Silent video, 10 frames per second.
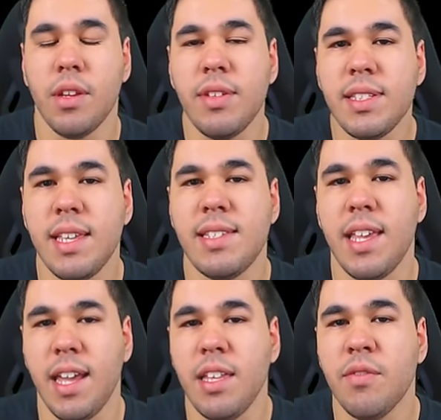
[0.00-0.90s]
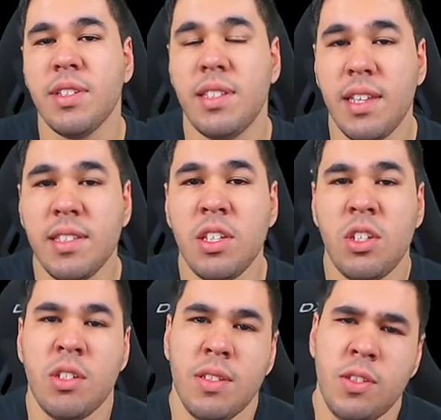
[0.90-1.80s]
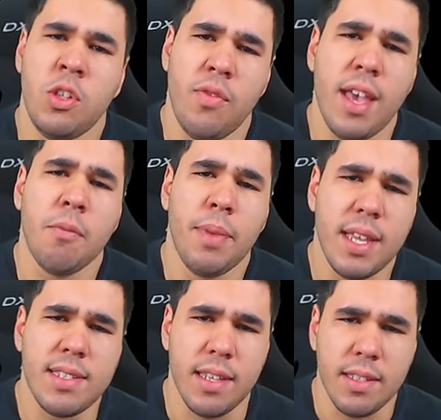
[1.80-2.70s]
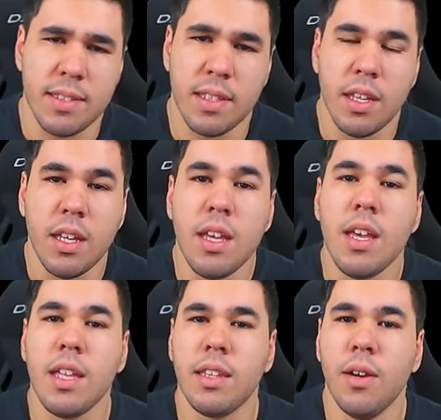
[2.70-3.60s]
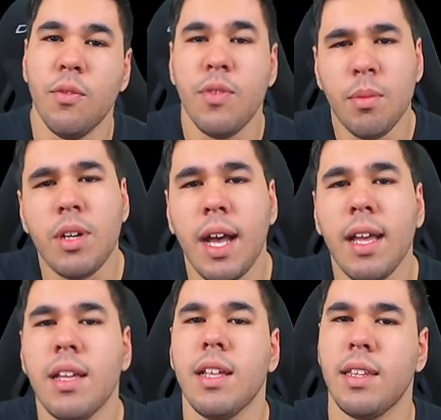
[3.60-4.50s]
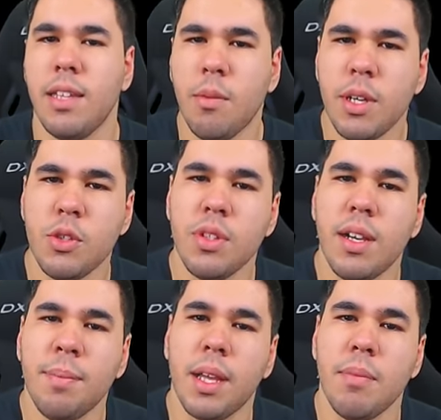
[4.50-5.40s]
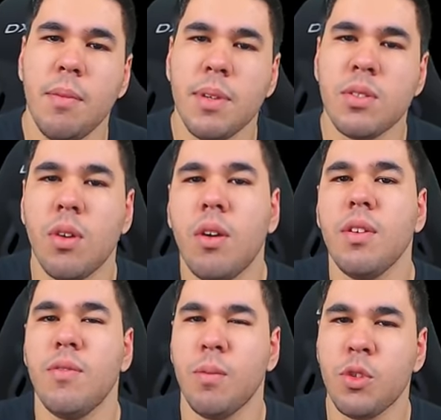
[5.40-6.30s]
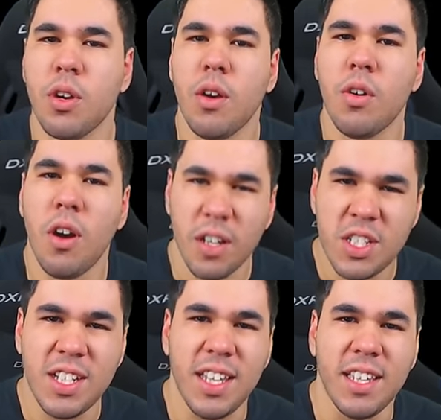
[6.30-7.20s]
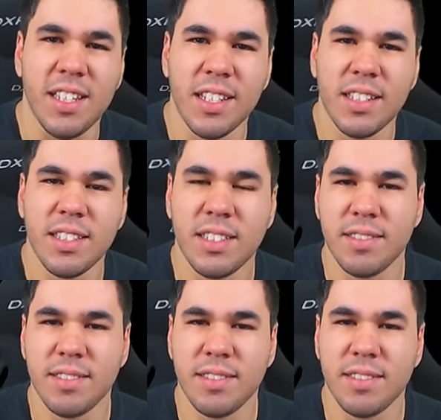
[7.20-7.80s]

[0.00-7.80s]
eu não esquecerei de vocês que estiveram presentes. Então vamos lá, dá uma ajuda para mim pessoal e vamos jogar um Rocket League.